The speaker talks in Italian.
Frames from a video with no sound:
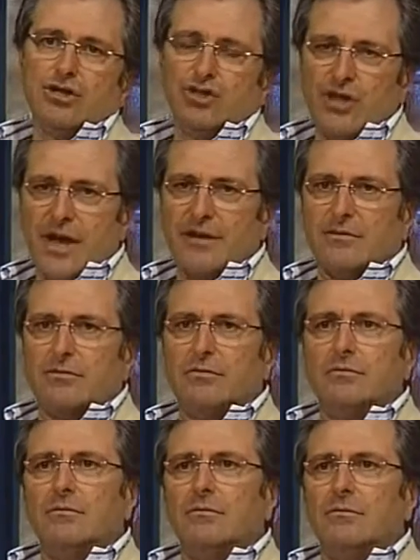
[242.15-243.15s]
Certo,
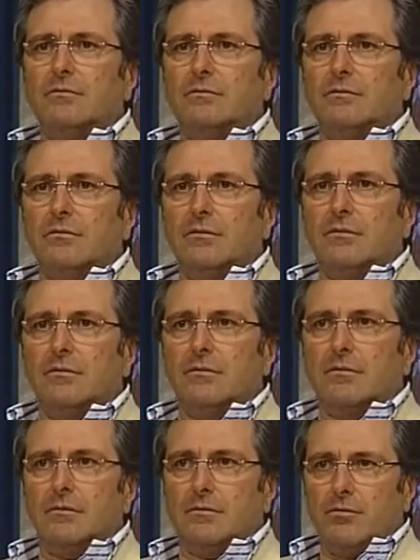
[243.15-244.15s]

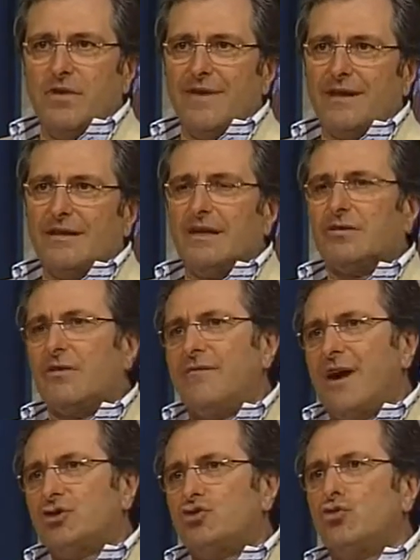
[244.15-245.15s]
qui va detto e
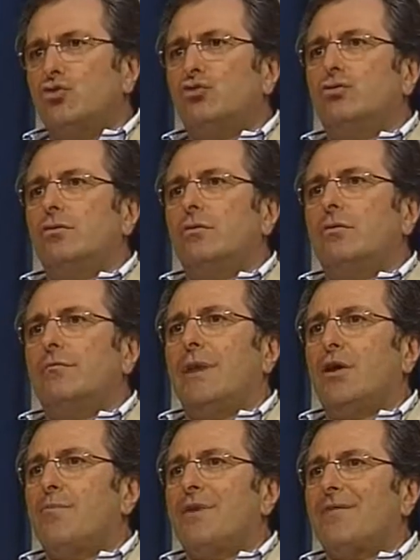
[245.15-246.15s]
va aggiunto, ma
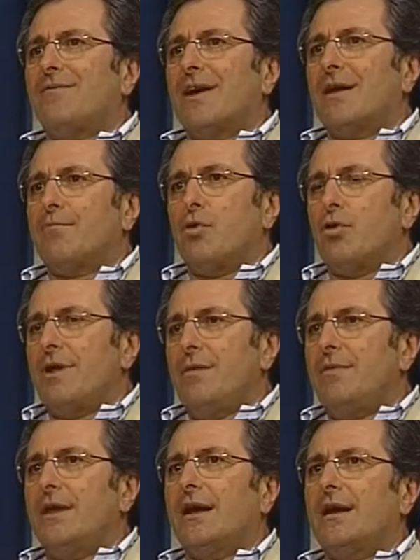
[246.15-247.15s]
non per fare
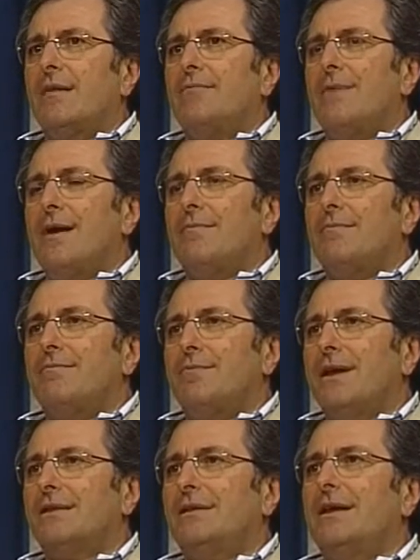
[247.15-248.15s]
politica, ma
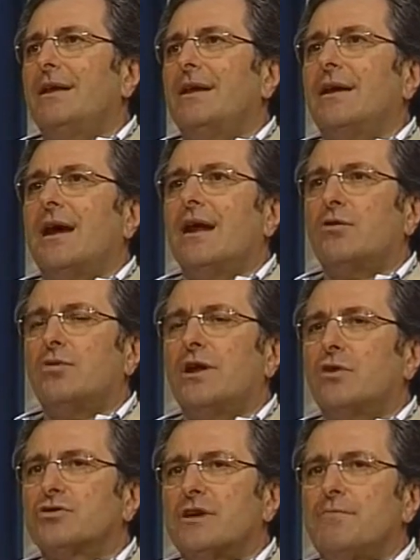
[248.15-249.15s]
per dire alcune
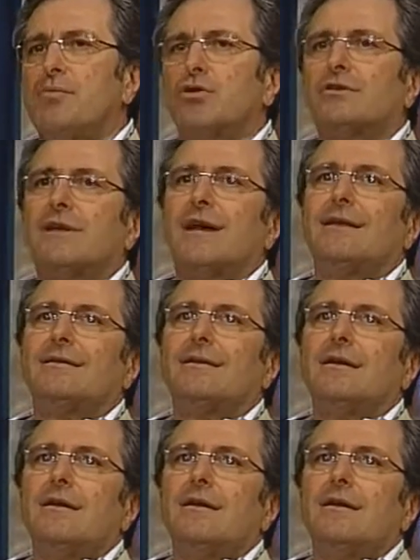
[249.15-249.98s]
cose importanti.